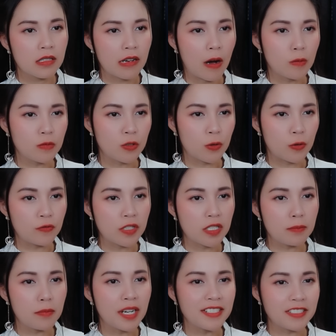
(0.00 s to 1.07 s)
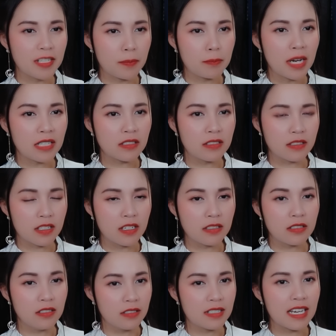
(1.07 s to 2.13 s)
Ông chủ vương mới chợp mắt được
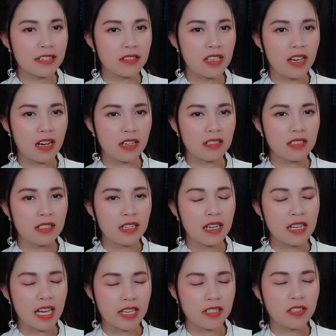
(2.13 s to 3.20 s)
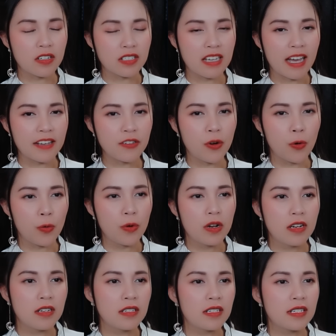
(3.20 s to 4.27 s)
chừng nửa canh giờ, hãy còn ngái ngủ,
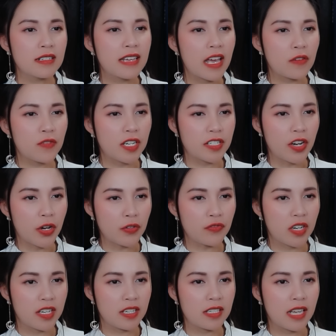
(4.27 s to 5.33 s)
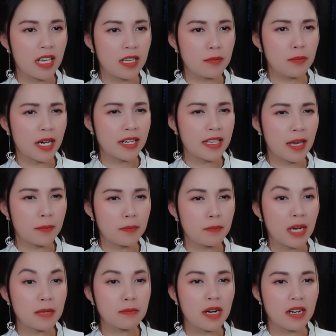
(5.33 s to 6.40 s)
Nghe vợ nói vậy thì mắt nhắm
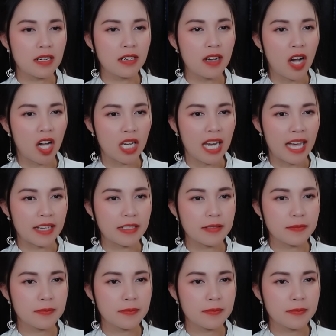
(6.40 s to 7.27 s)
mắt mở hỏi lại.